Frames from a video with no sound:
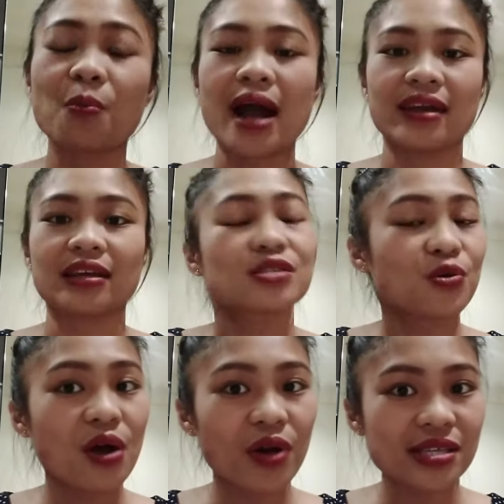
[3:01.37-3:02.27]
tong bagay na to.
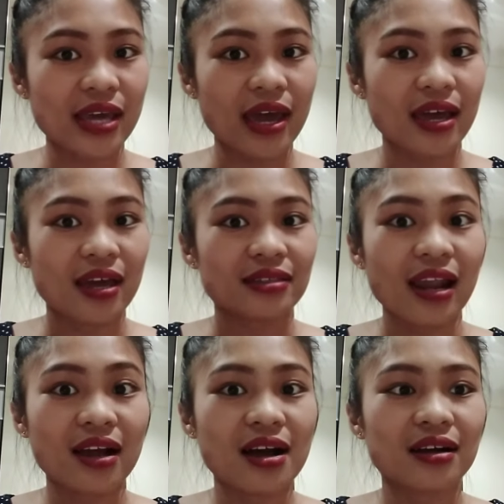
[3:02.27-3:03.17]
So ako kasi,
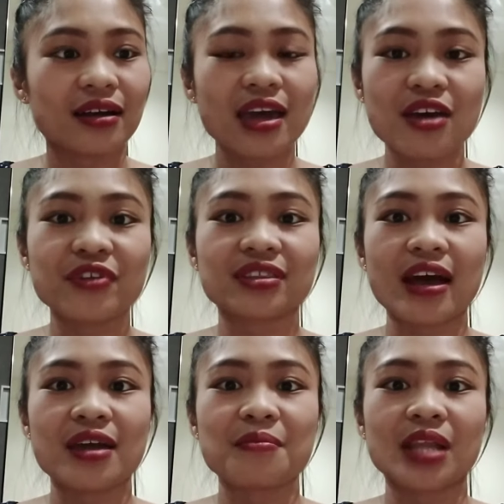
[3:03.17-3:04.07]
talagang every
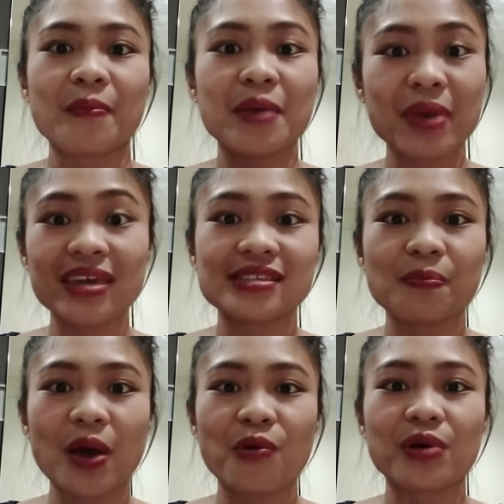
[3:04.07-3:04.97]
time na may
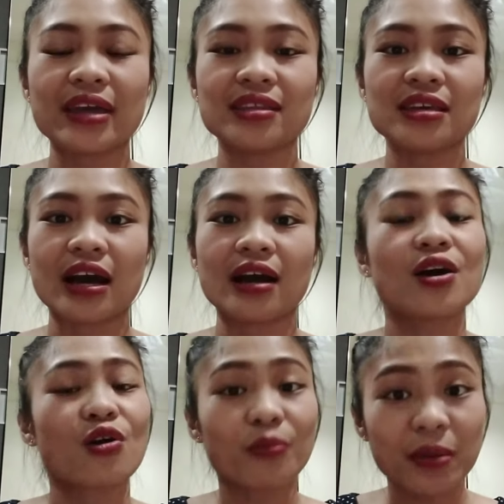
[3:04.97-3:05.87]
maiisip akong idea
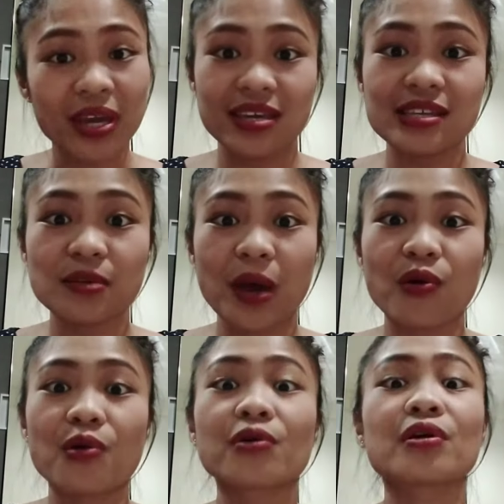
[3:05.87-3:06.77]
or may maiisip
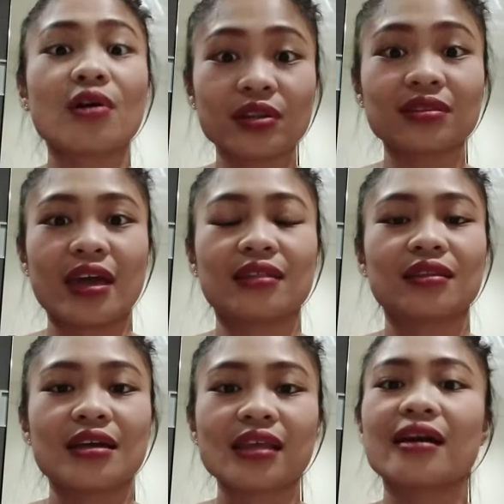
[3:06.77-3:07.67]
akong content,
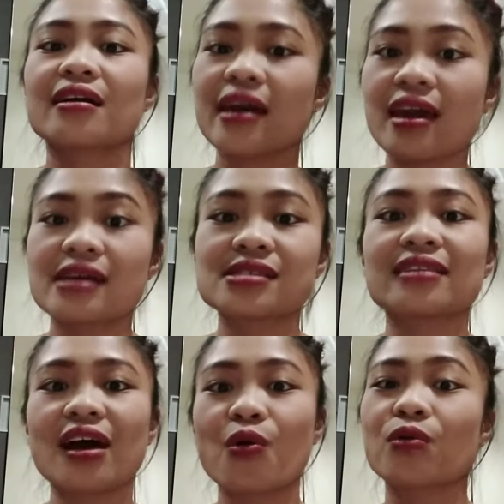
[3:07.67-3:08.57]
talagang
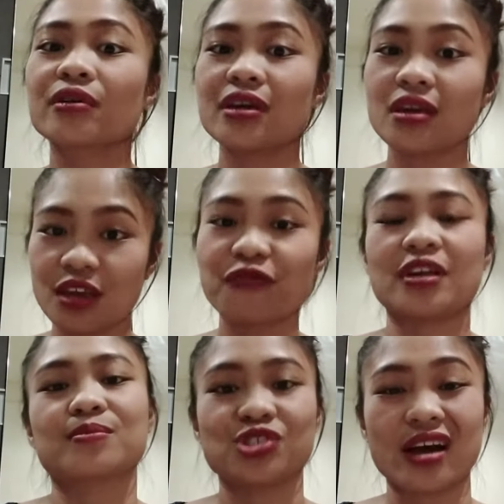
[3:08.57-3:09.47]
na-excite akong
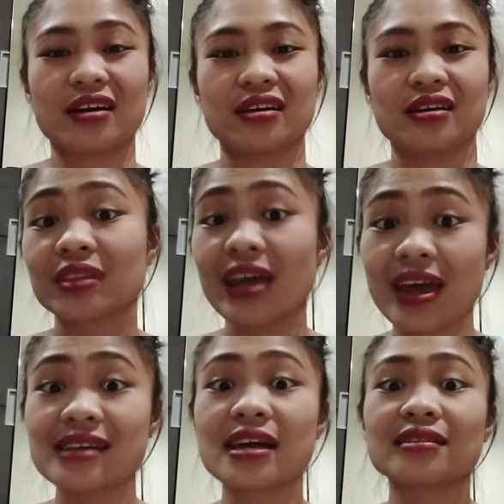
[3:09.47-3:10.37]
i-film siya.
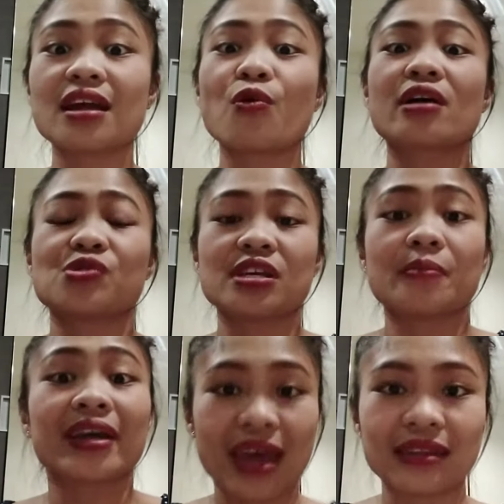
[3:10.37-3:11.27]
Na-excite din ako actually
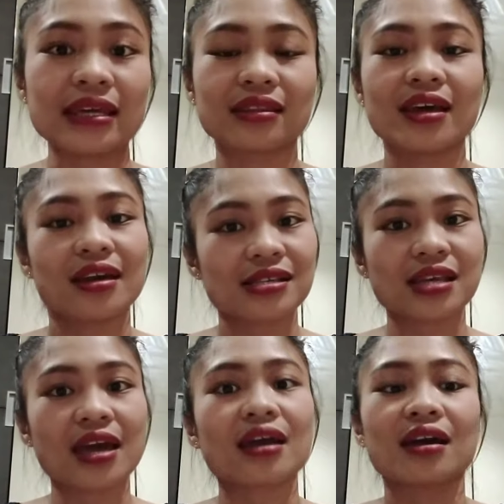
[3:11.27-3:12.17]
na mag-edit
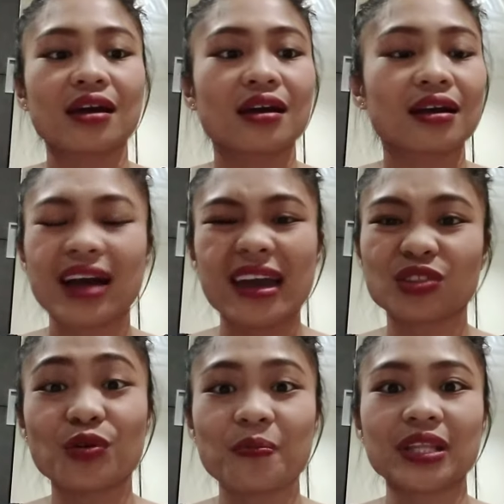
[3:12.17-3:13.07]
kasi kahit
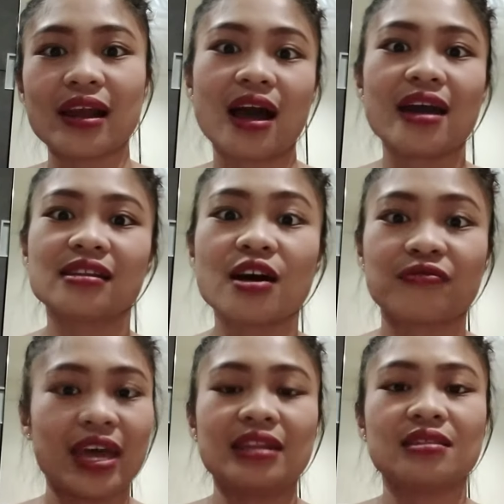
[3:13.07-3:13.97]
noon pa talaga, I
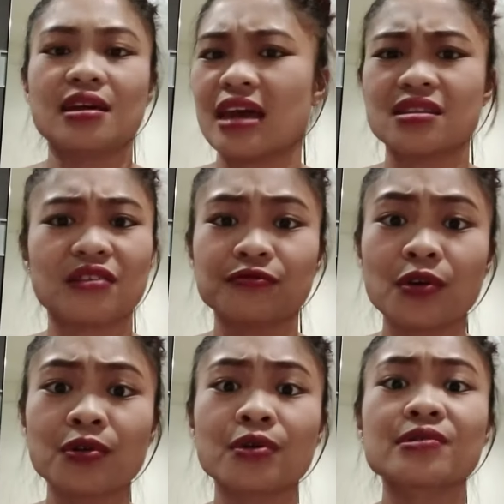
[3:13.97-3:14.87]
love editing, editing
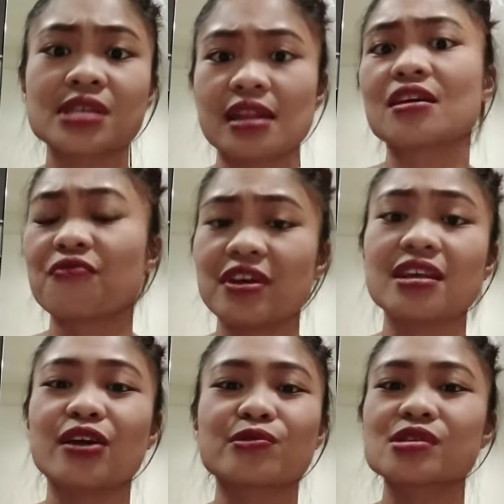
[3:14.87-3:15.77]
photos, editing
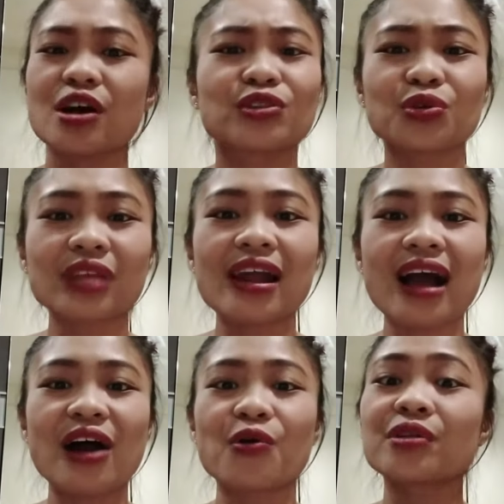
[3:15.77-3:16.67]
videos. Doon
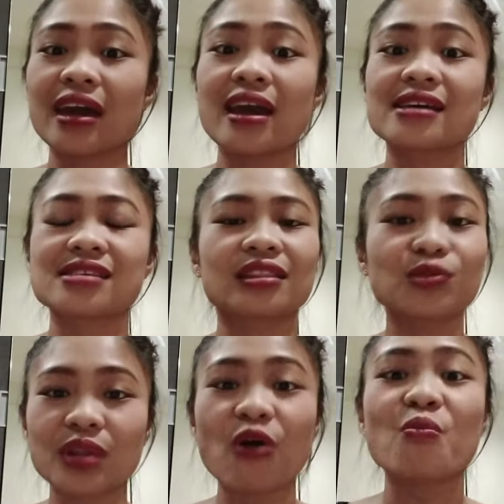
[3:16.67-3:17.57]
talaga ako na-excite,
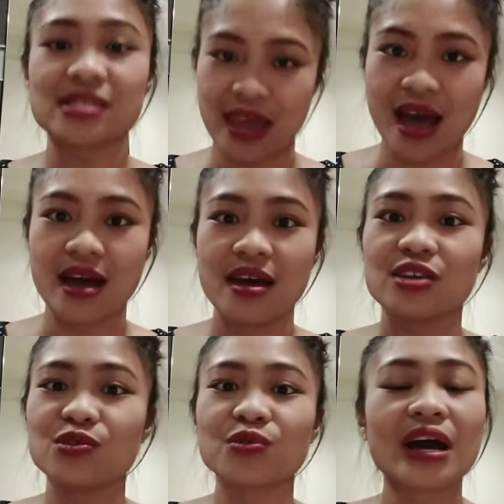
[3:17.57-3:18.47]
doon ako masaya.
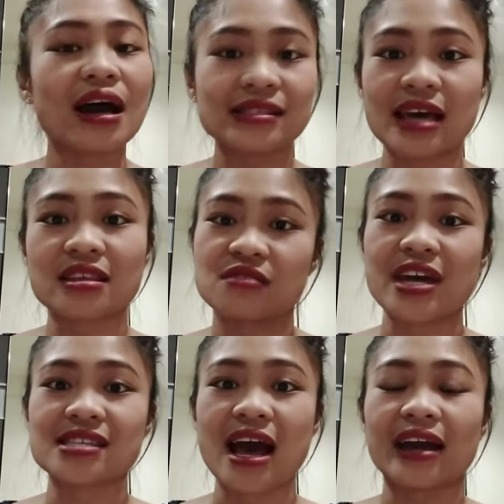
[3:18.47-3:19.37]
Yun yung
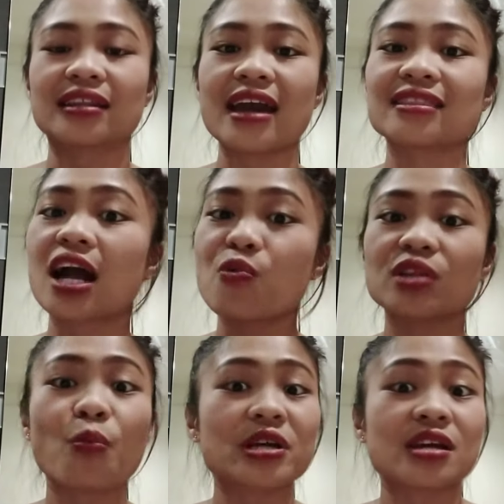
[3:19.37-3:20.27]
nakakasatisfy sa akin. Kahit
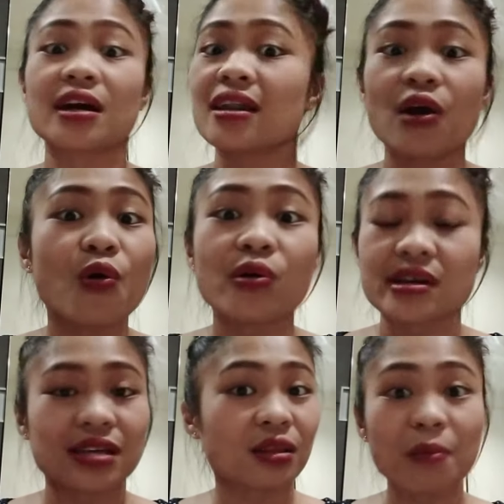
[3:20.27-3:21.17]
nagawin ko pa siya ng ilang
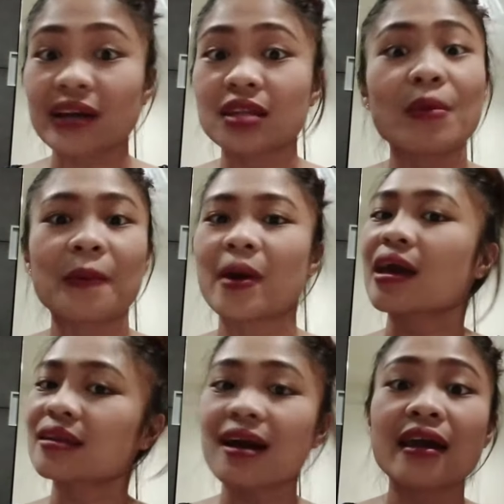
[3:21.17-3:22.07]
oras, kahit magdamag pa
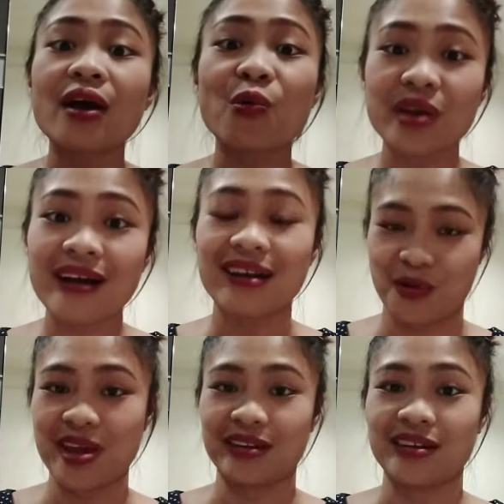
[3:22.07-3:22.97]
yan, kaya ko yung
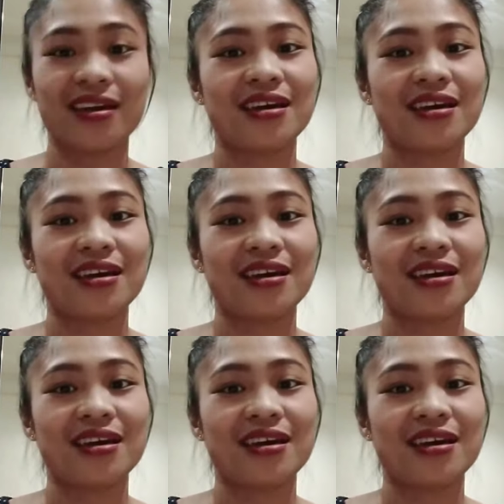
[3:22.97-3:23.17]
gawin.